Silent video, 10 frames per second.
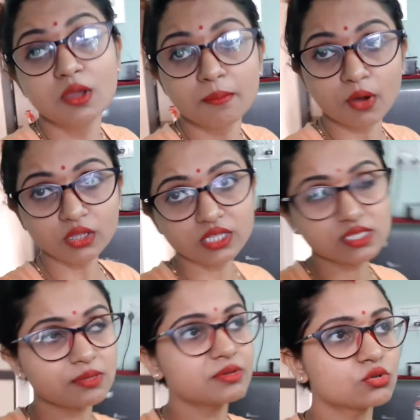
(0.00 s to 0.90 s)
बहुत दिन
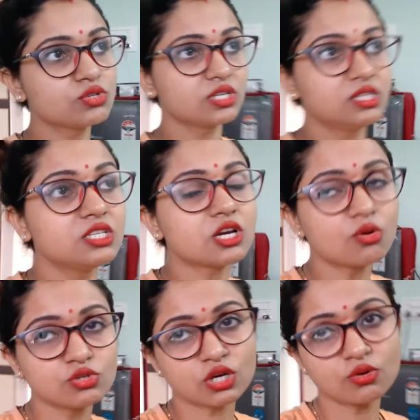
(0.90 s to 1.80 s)
से मैं सोच रही थी
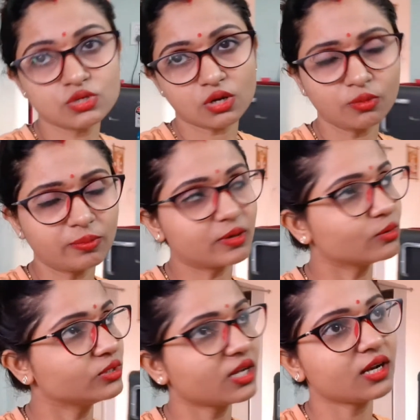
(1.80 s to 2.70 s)
जाऊँ जाऊँ जाऊँ पर
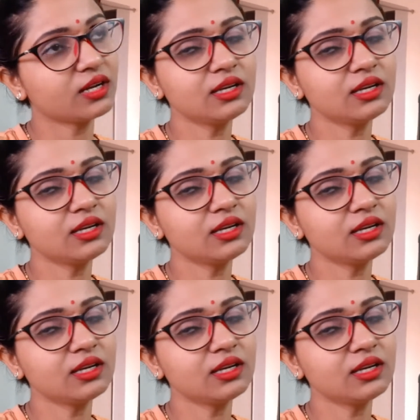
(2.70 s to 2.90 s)
होता है ना